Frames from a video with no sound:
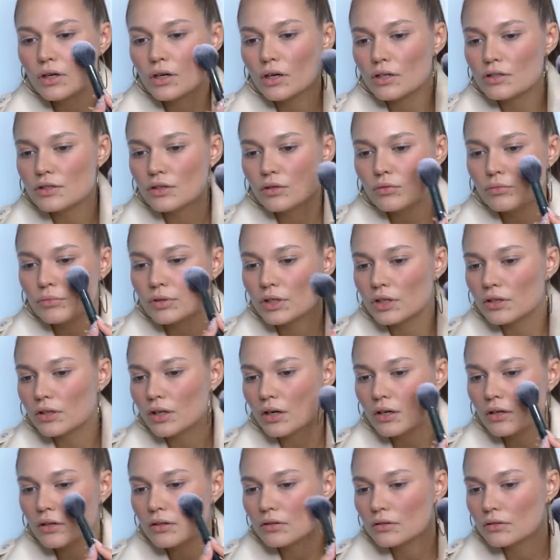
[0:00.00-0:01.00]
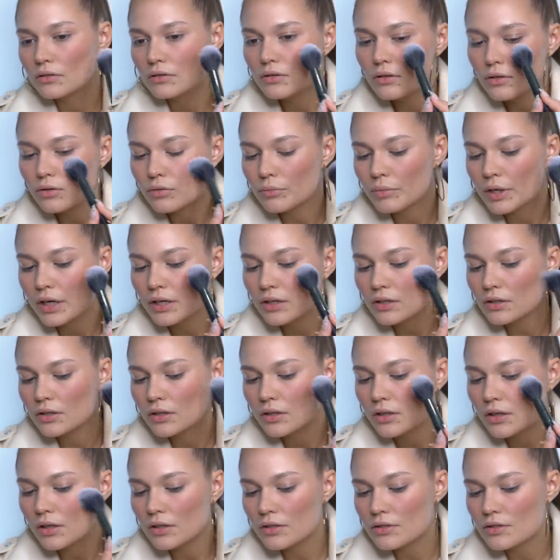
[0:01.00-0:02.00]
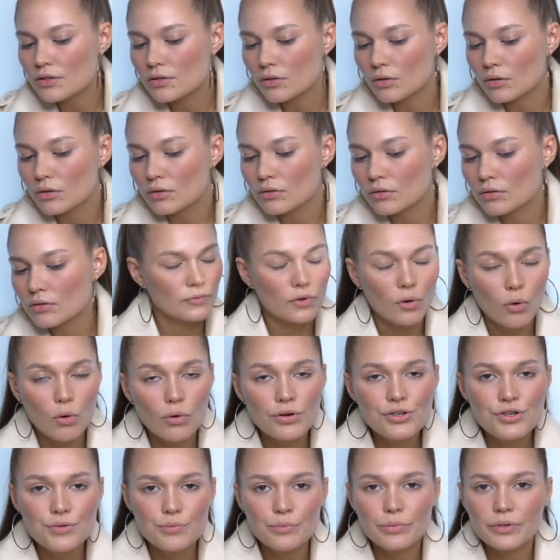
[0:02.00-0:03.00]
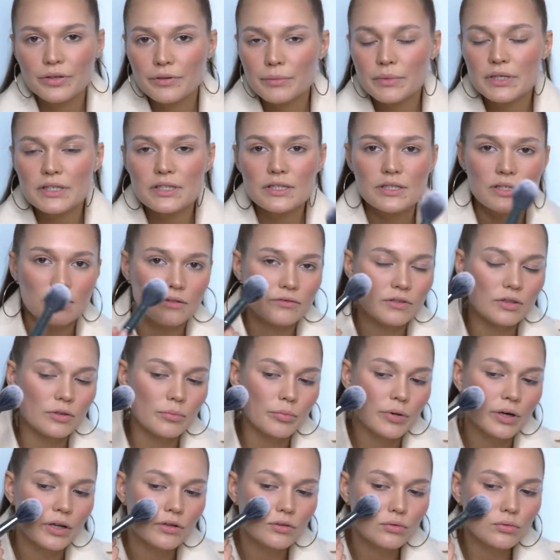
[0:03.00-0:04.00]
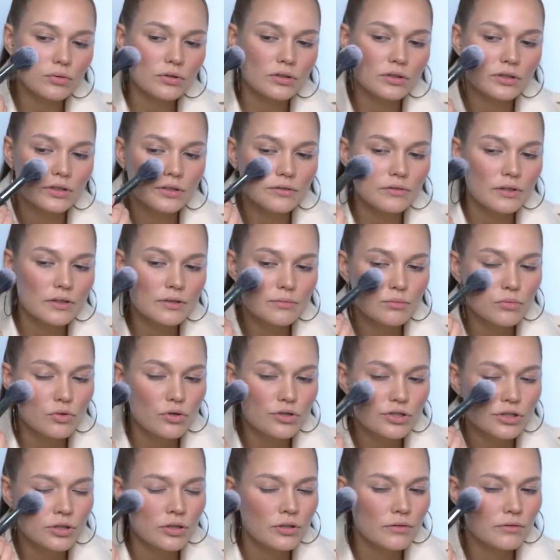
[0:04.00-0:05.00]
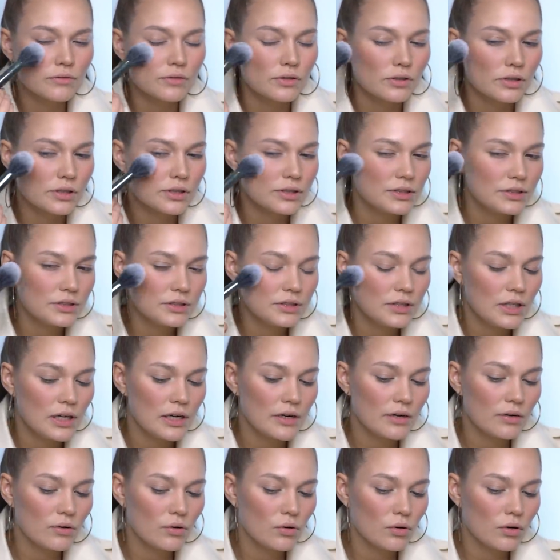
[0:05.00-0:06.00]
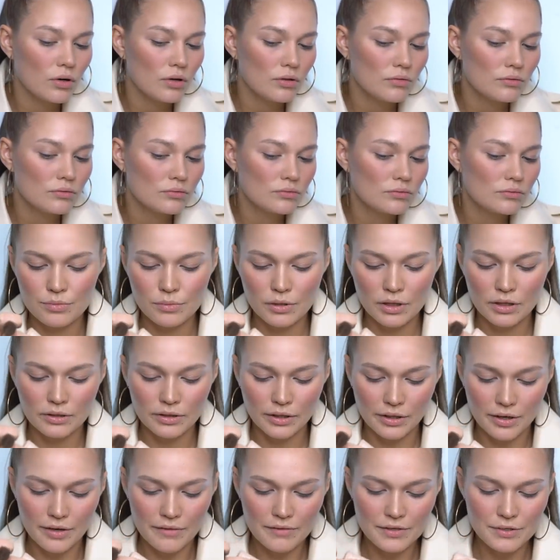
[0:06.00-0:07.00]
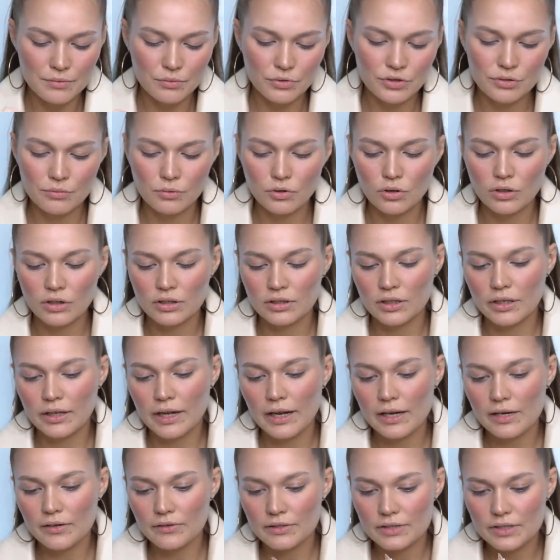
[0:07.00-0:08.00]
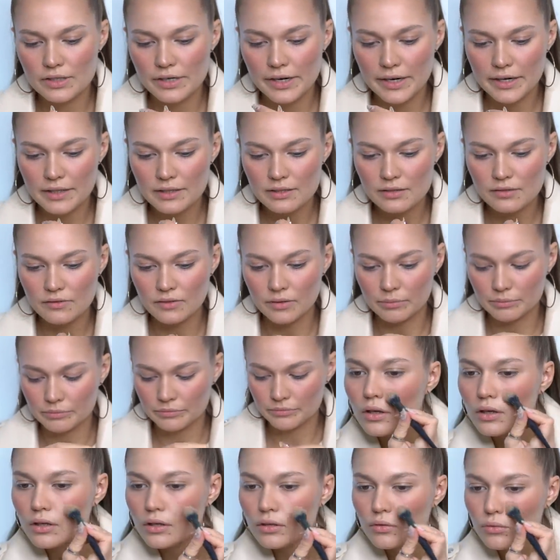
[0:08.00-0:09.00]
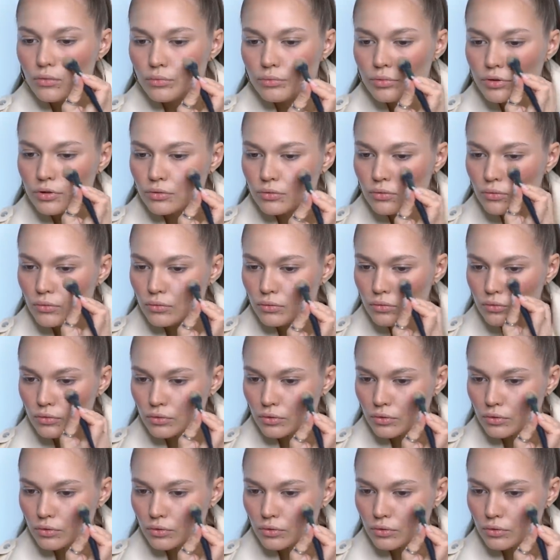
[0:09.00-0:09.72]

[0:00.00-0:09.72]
хотя у меня и так нарумяненное лицо. Очень пигментированный продукт, невозможно его нанести легко. Ладно, я возьму немного тонального средства и уберу у